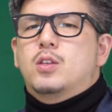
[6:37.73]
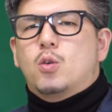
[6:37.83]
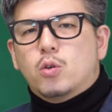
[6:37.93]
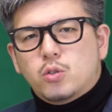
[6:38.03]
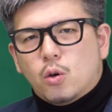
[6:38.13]

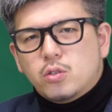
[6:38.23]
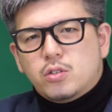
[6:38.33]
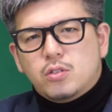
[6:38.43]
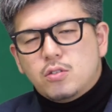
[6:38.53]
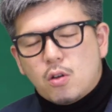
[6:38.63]
予想
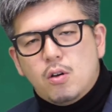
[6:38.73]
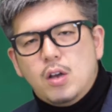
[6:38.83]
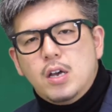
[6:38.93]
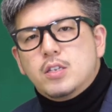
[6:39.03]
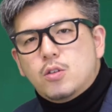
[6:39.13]
するの
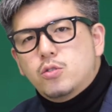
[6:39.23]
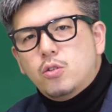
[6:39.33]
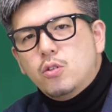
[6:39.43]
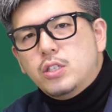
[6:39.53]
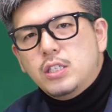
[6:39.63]
予
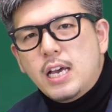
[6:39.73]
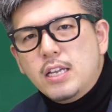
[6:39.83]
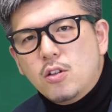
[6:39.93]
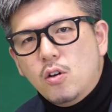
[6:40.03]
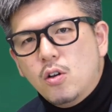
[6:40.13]
想しな
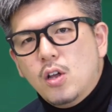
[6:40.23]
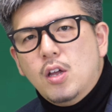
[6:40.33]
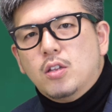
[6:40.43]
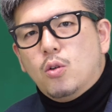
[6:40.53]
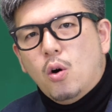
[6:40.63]
いの
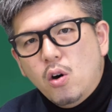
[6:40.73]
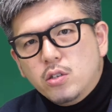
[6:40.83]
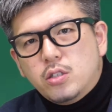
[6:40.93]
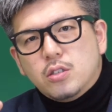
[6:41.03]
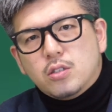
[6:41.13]
どう
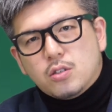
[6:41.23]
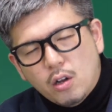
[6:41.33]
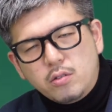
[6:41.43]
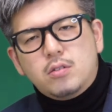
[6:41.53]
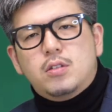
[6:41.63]
すん
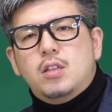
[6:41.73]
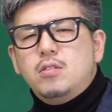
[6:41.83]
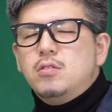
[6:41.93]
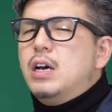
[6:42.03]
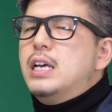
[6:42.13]
のってい
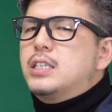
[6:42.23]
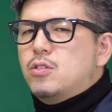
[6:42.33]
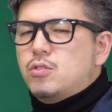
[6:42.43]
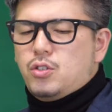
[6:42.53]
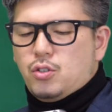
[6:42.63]
うのが非
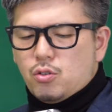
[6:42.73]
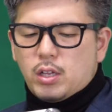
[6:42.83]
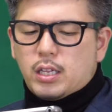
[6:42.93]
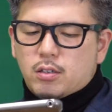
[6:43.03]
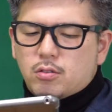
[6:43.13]
常に重要に
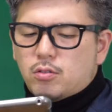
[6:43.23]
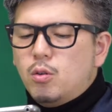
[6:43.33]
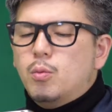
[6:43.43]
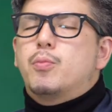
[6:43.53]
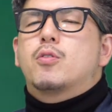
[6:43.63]
なってくる
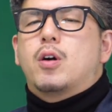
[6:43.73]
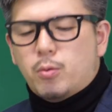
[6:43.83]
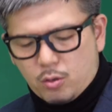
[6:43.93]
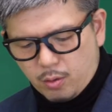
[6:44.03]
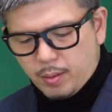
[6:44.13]
と僕は
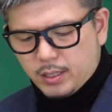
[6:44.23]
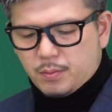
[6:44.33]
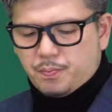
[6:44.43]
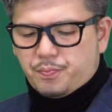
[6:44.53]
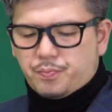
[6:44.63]
思っておりま
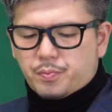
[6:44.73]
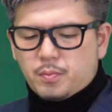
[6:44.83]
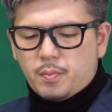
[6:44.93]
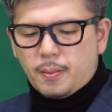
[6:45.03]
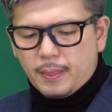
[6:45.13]
す。
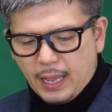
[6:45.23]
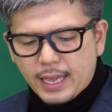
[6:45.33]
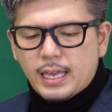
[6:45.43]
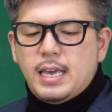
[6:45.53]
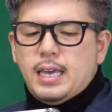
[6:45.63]
は
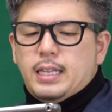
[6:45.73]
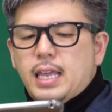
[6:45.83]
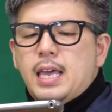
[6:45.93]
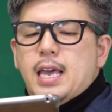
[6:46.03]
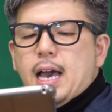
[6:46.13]
い。
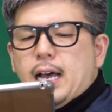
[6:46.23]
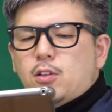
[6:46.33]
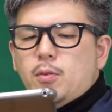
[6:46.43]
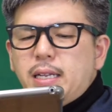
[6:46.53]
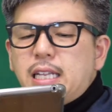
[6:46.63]
で、あ
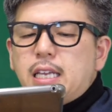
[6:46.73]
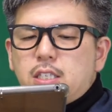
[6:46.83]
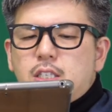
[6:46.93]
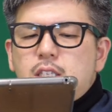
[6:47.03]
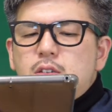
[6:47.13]
とまた
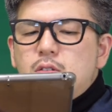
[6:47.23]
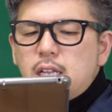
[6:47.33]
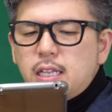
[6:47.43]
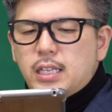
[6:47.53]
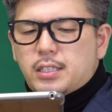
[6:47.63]
一応
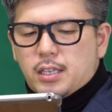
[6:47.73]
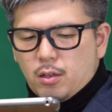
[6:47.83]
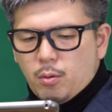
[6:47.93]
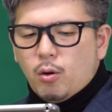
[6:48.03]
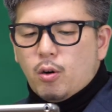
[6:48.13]
なんですけ
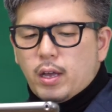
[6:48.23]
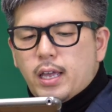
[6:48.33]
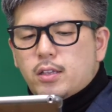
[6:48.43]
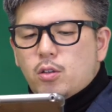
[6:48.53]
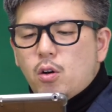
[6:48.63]
ども、
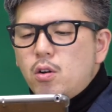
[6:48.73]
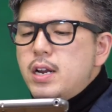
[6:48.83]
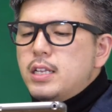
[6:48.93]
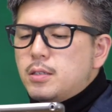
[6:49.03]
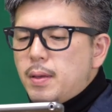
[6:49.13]
えーと、よん
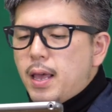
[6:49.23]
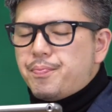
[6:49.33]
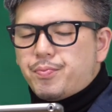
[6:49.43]
列目。